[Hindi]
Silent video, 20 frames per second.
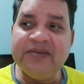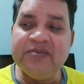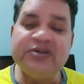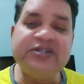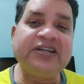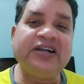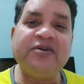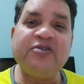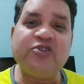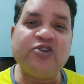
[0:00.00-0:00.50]

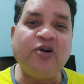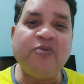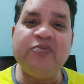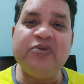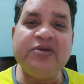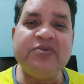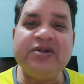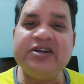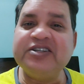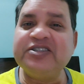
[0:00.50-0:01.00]
मुझे
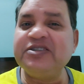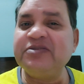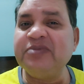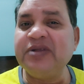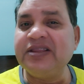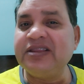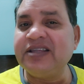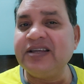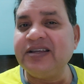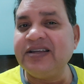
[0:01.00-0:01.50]
कॉम्प्लीमेंट्स
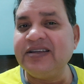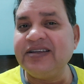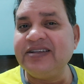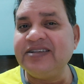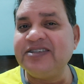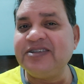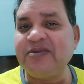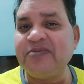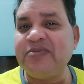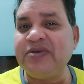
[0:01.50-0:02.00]
मिलते
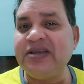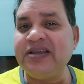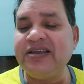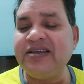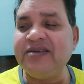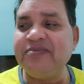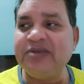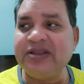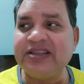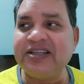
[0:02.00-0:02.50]
हैं जब भी
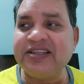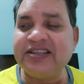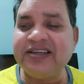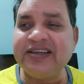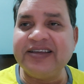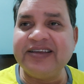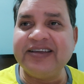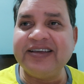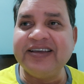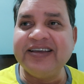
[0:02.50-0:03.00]
मिलते
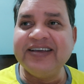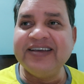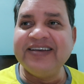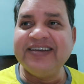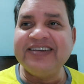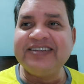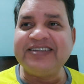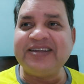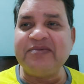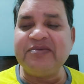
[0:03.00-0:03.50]
थे
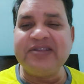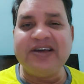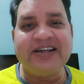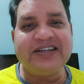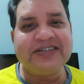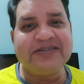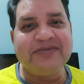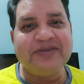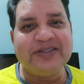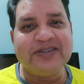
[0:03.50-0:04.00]

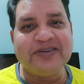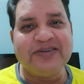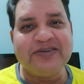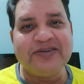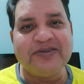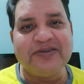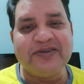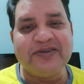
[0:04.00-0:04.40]
सेमिनार्स में तो